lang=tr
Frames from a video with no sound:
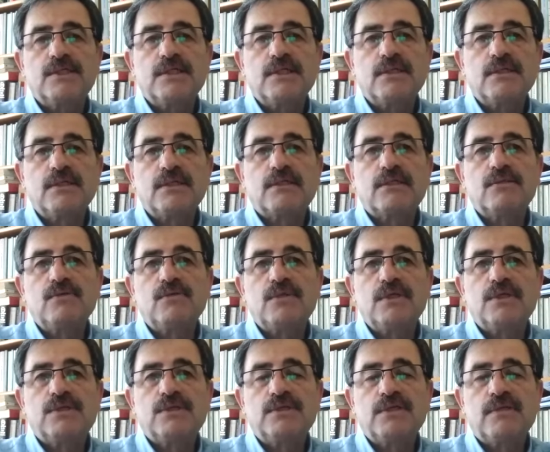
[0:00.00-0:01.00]
yıllık
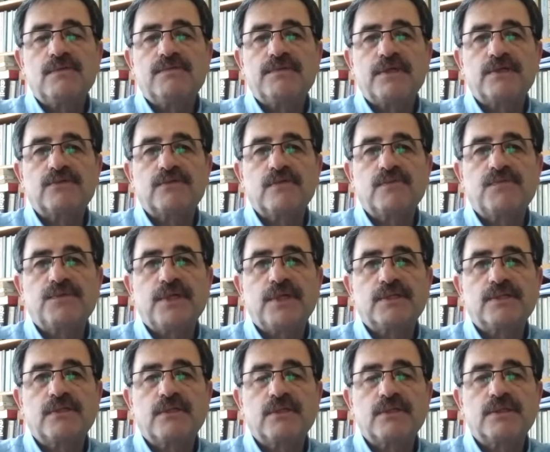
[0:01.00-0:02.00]
üretici enflasyon
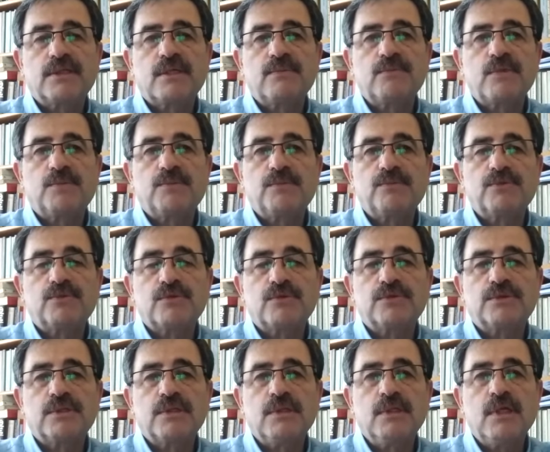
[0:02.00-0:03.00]
fiyatlarına zam yapılmış
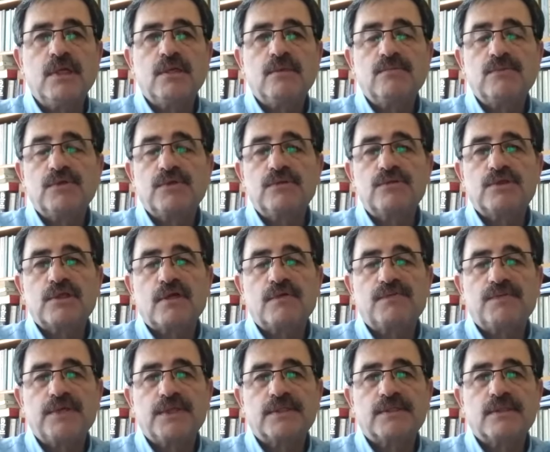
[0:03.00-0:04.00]
olsa bugün çay
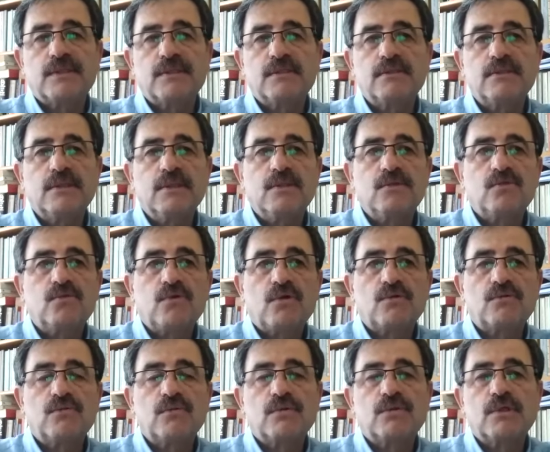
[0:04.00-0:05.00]
fiyatlarının
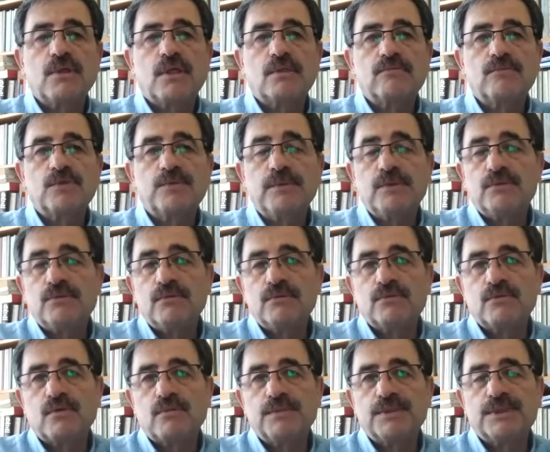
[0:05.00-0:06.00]
4.65 kuruş
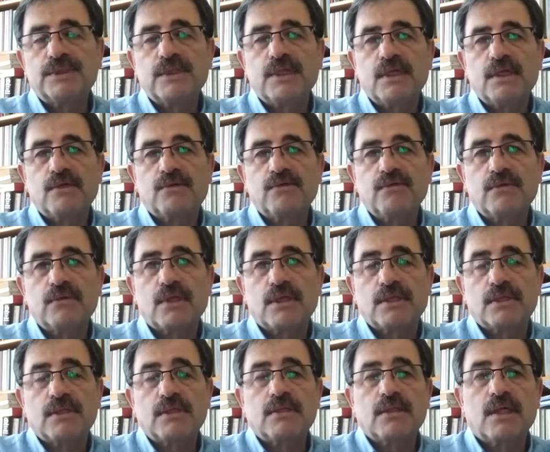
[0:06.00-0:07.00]
olması gerekiyor.
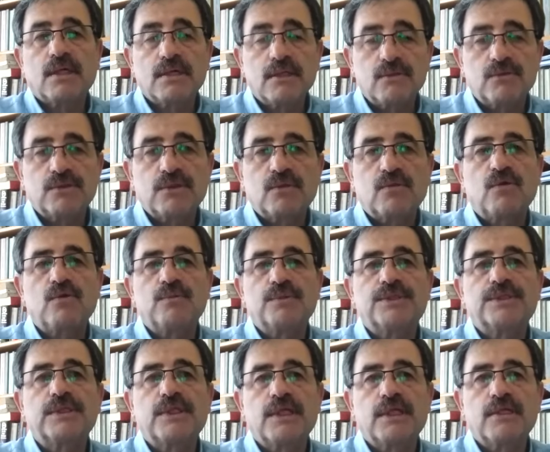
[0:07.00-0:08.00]
Hatta daha da yüksek
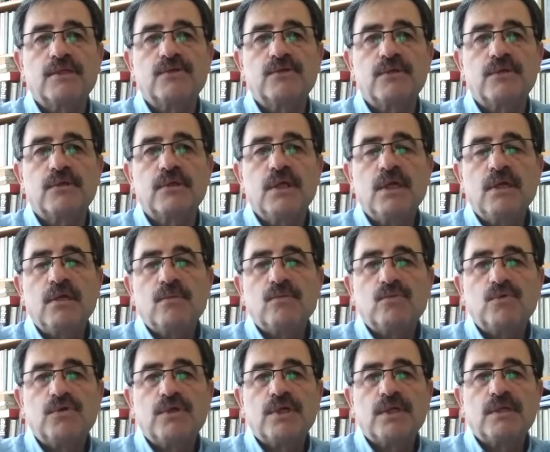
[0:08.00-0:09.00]
olması gerekiyor.
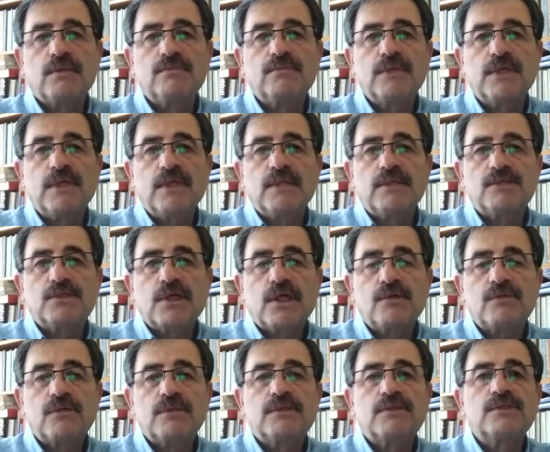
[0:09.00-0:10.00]
Bu dönem çay
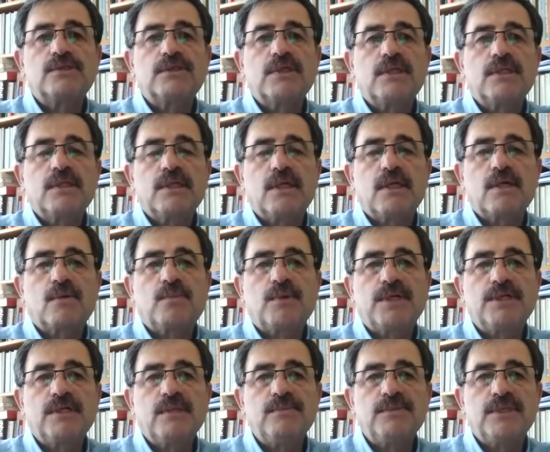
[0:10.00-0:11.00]
üreticilerin gerek
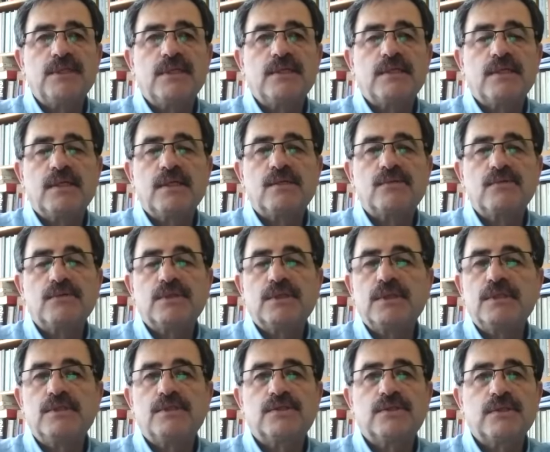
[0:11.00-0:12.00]
pandemiden gerek
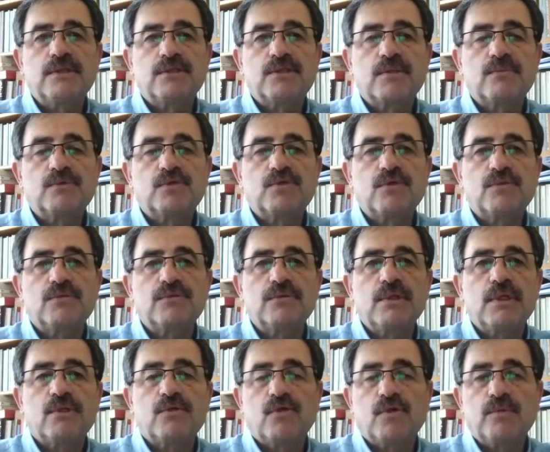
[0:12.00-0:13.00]
Türkiye'nin içinde yaşamış olduğu
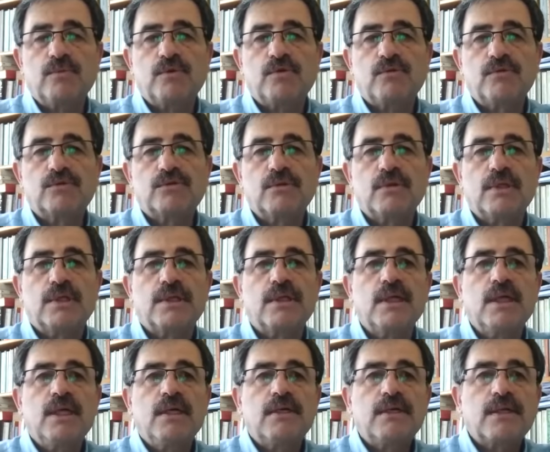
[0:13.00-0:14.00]
ekonomik koşullar
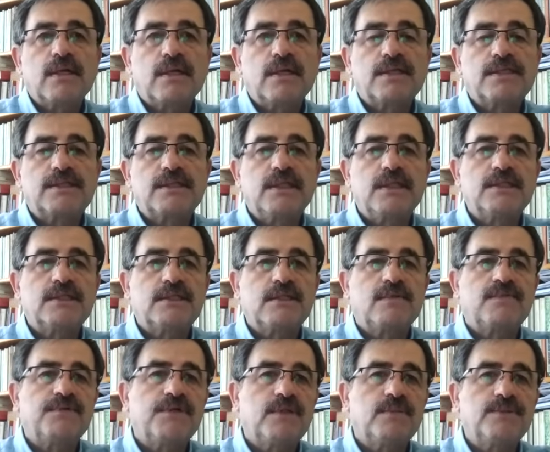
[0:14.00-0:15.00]
gerekse
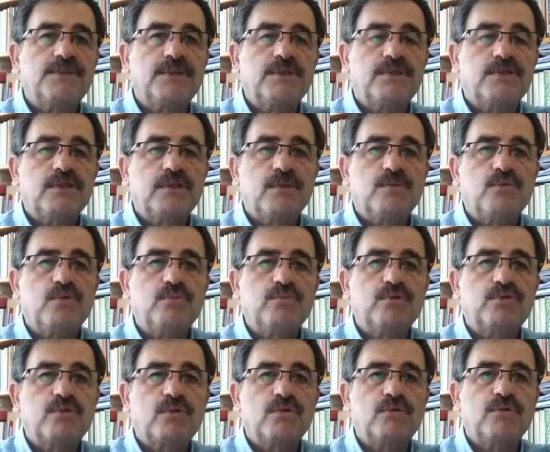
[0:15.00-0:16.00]
esnaflarımızın içinde
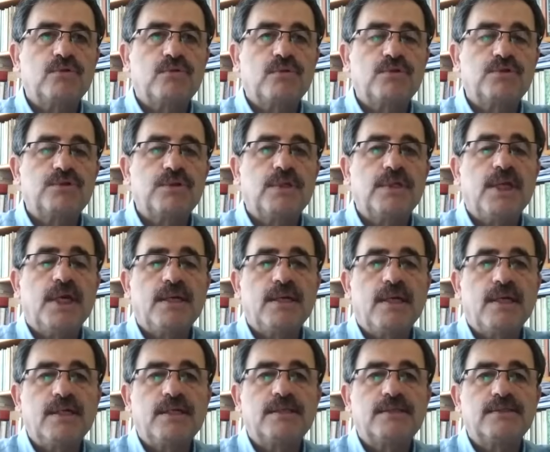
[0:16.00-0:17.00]
bulunmuş olduğu koşullar yani
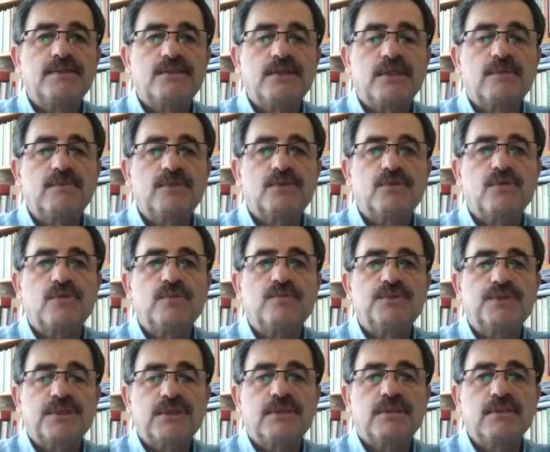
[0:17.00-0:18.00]
herkesin çekmiş olduğu bu
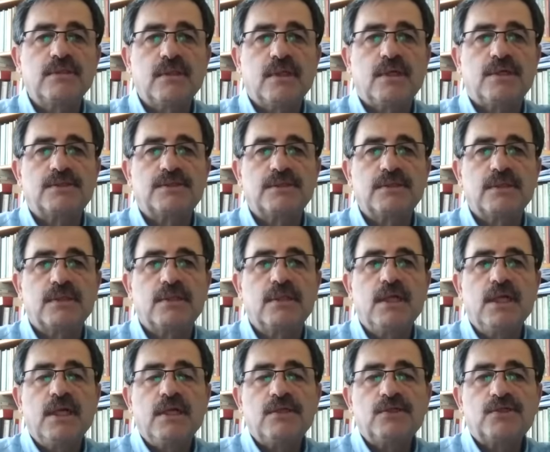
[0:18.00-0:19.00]
sıkıntı karşısında
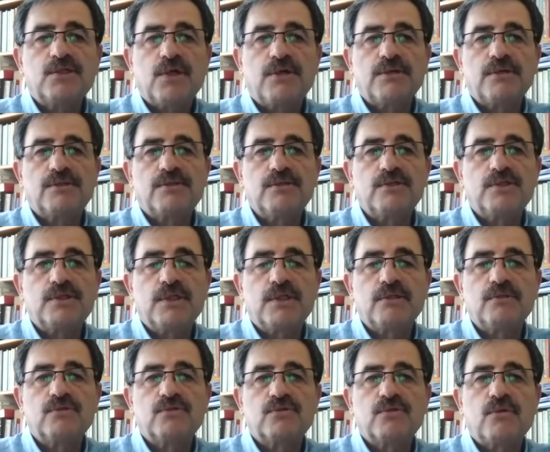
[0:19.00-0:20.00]
çay üreticilerine
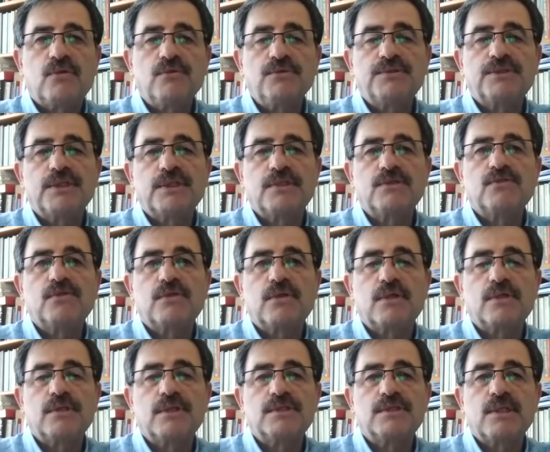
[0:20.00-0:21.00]
%18
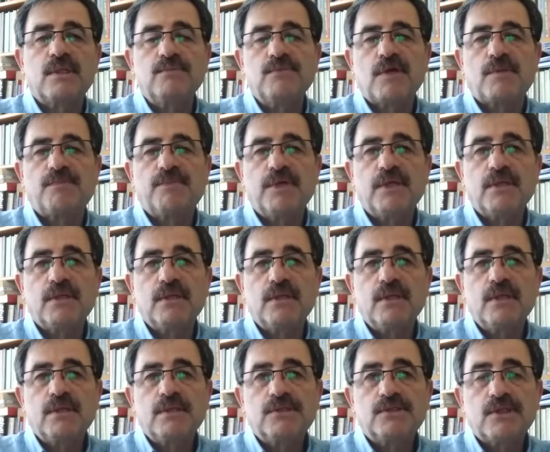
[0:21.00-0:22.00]
oranında zam yapmak
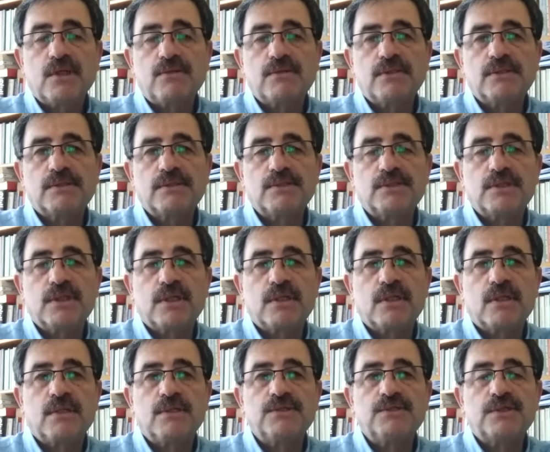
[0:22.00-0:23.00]
çay üreticilerine
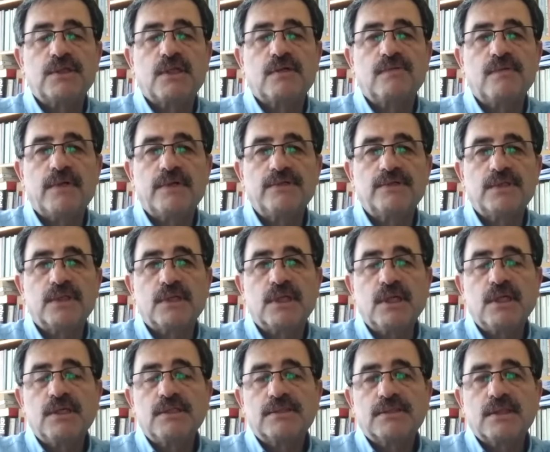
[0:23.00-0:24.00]
ancak ancak
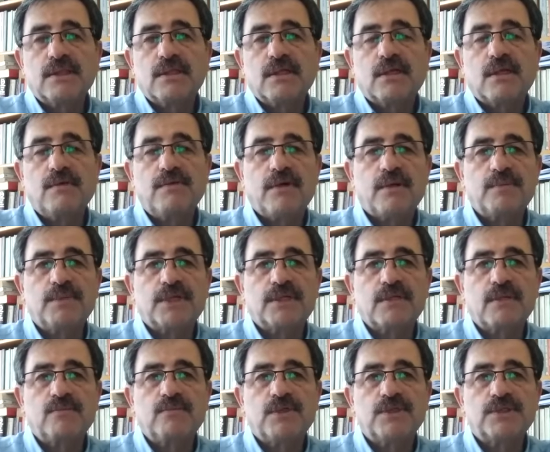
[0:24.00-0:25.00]
sadaka
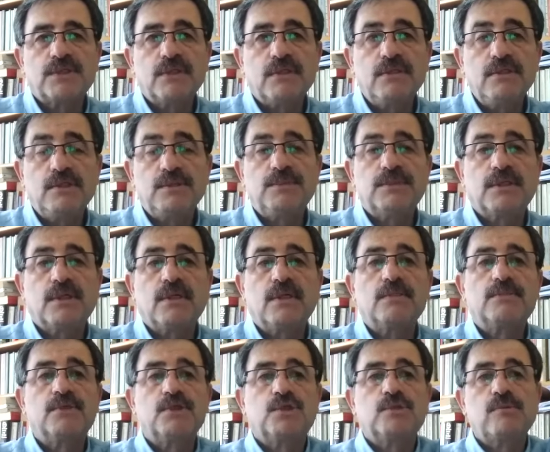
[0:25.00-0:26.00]
vermekten başka hiçbir anlam
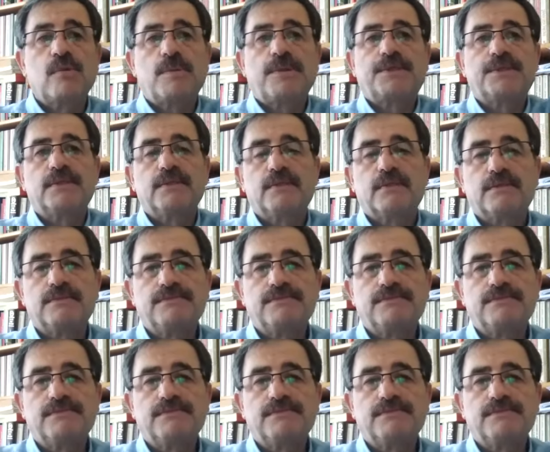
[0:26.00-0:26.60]
taşımamaktadır.